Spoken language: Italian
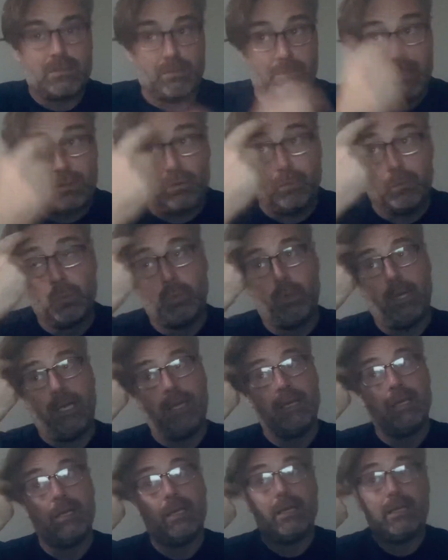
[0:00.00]
ma comunque
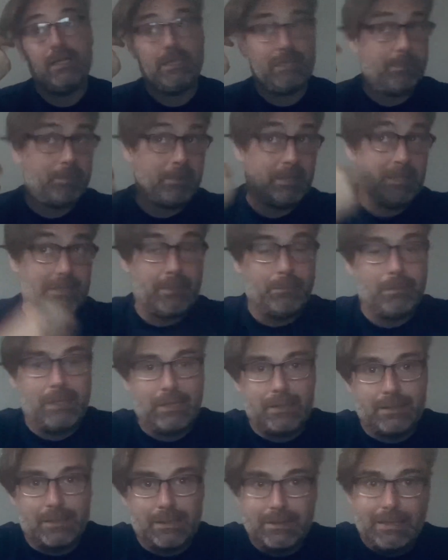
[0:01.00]

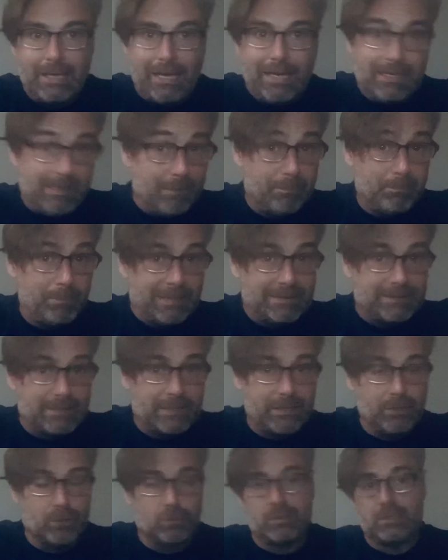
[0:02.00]
indipendentemente dal
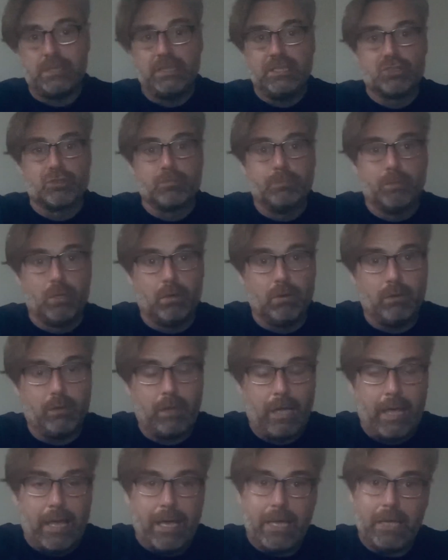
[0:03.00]
patriottismo
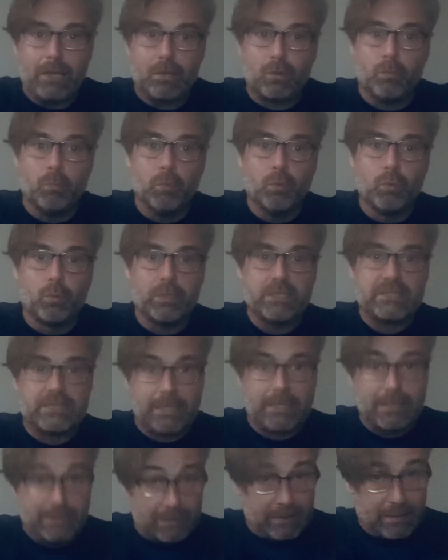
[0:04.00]
è comunque
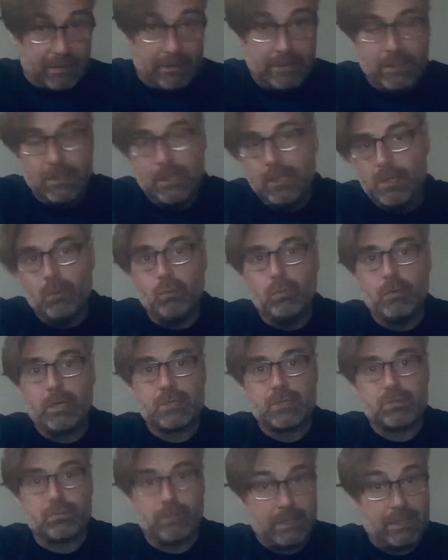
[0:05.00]
stata una
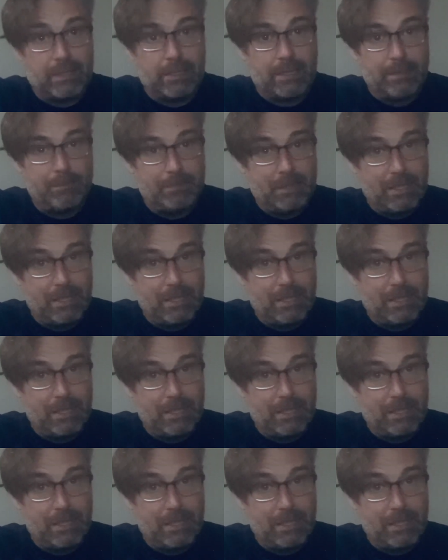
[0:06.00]
squadra che mi